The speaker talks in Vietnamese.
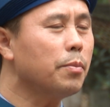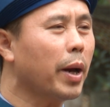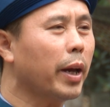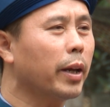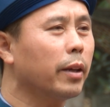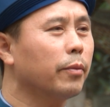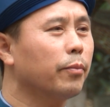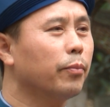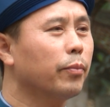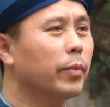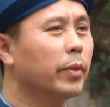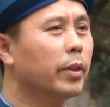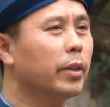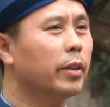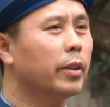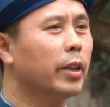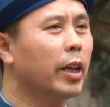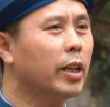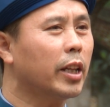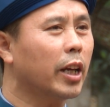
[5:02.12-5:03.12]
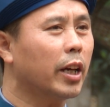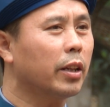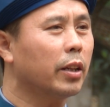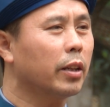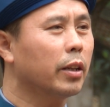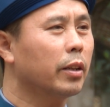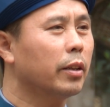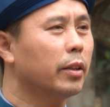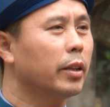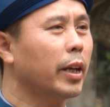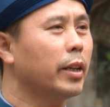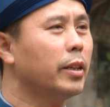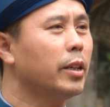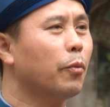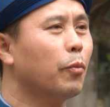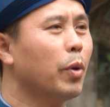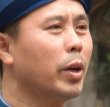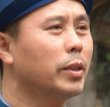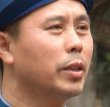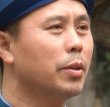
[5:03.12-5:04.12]
mạnh, tinh thần đánh
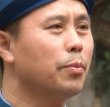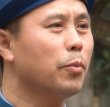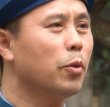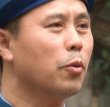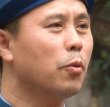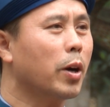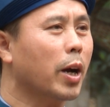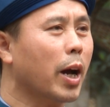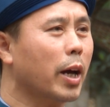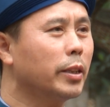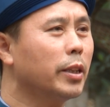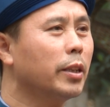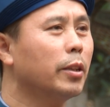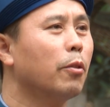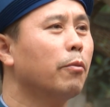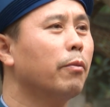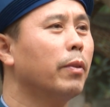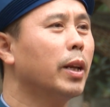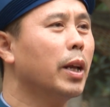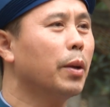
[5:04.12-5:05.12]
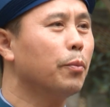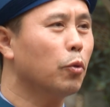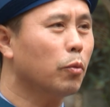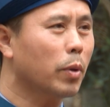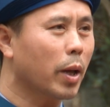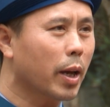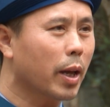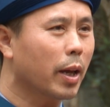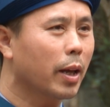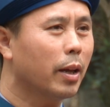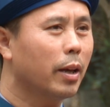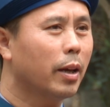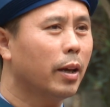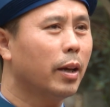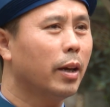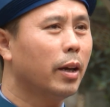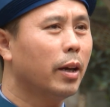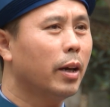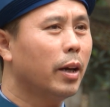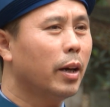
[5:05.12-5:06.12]
giặc ngoại xâm của cả dân tộc Việt Nam chúng ta.
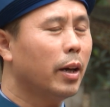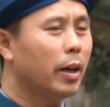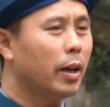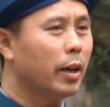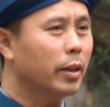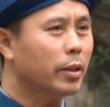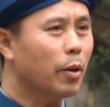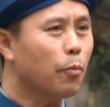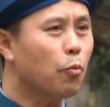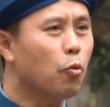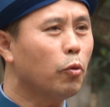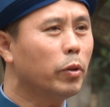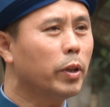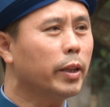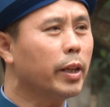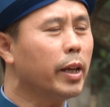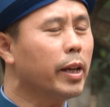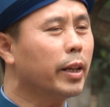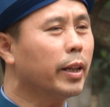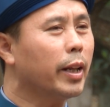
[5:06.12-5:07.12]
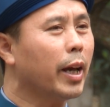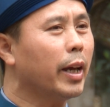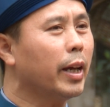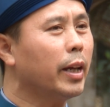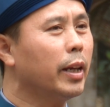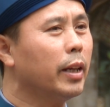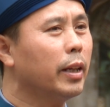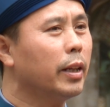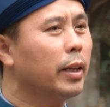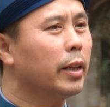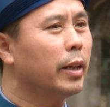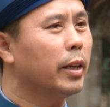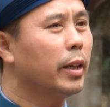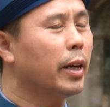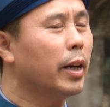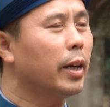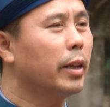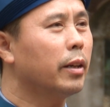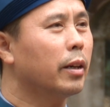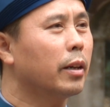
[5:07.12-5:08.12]
À, trong khu di tích hiện nay thì
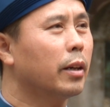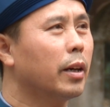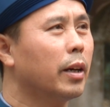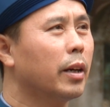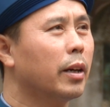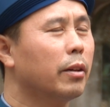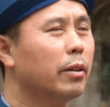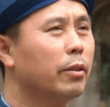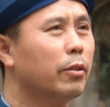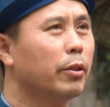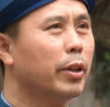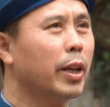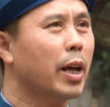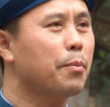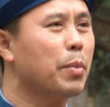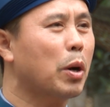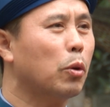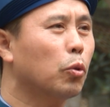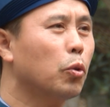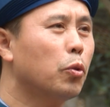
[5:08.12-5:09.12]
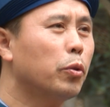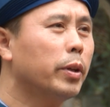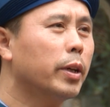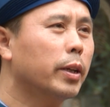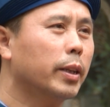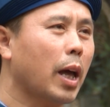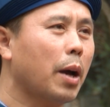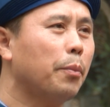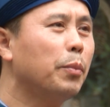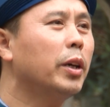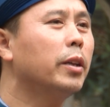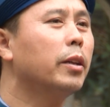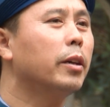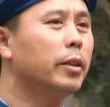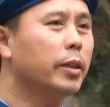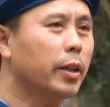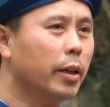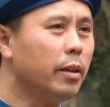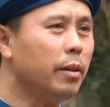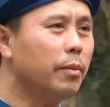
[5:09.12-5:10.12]
à, được à, còn đang bảo tồn được 8 nơi
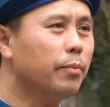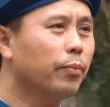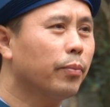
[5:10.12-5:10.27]
thờ chính.